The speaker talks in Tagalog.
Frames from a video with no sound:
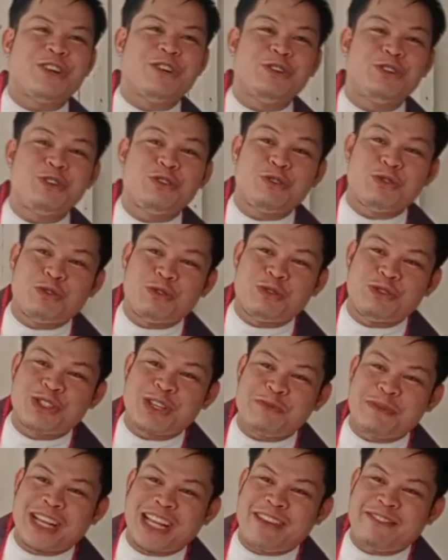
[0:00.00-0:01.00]
karon,
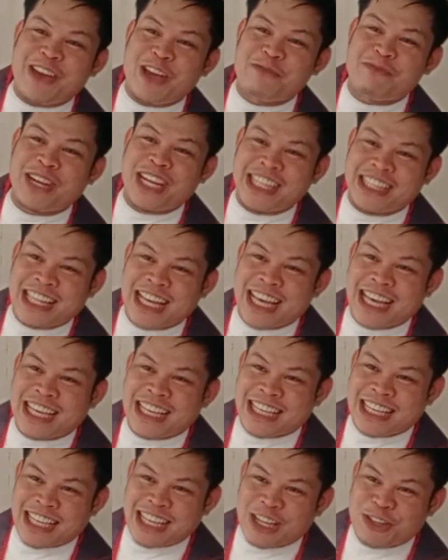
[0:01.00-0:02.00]
unsa man nga maayong balita
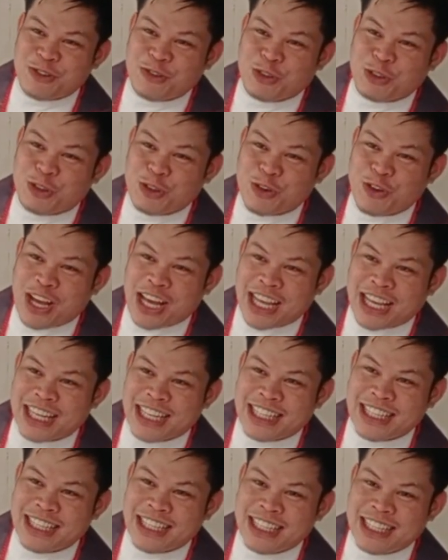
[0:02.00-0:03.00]
karong gutoa, ah,
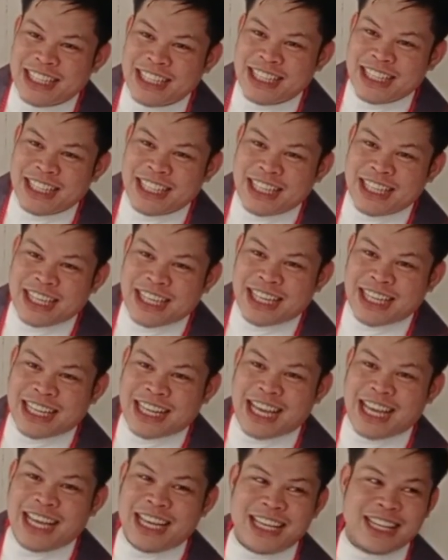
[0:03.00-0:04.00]

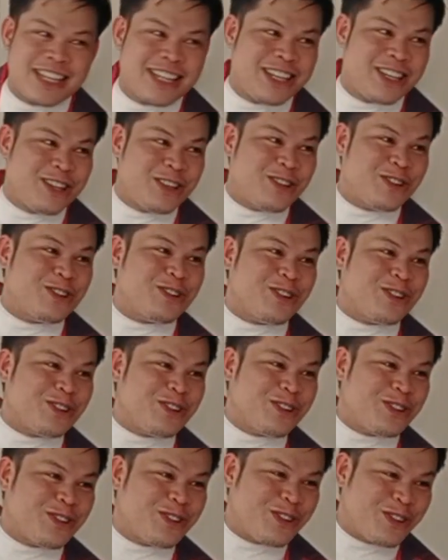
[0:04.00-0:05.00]
nga sa
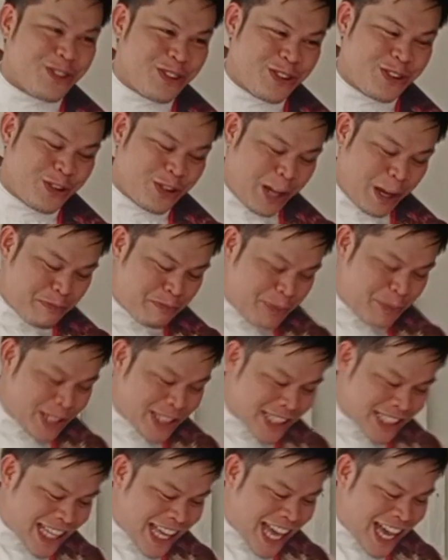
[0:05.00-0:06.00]
senior. Oh,
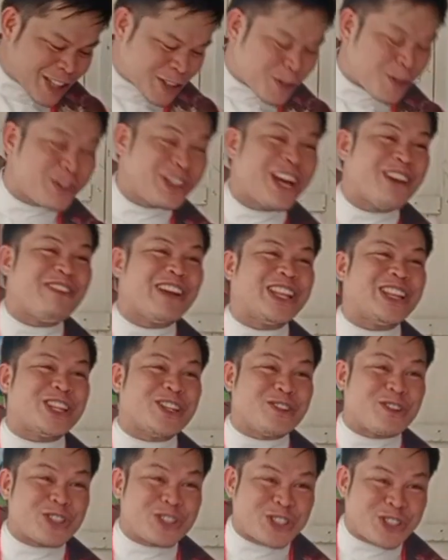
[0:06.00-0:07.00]
nagpista ang tolda
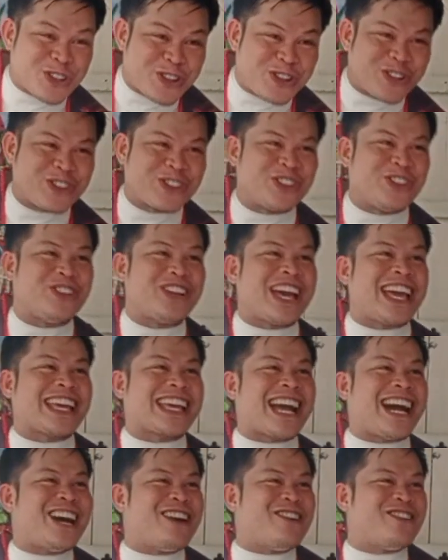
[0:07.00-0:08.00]
28. Yun
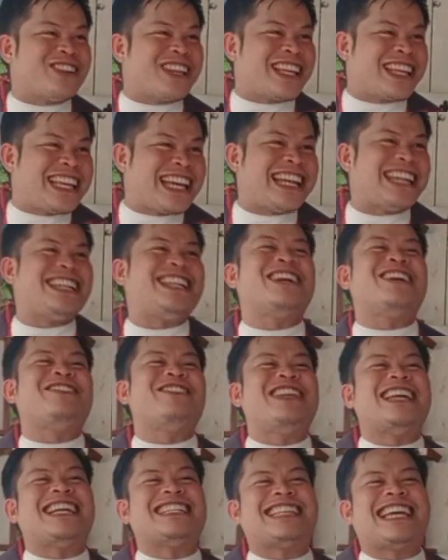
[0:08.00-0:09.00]
ay kaon nga giandam
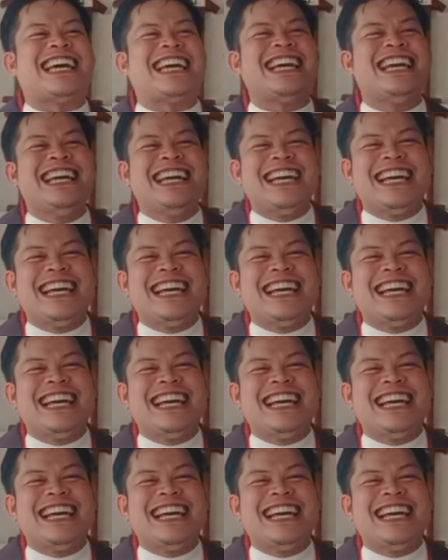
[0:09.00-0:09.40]
diya sa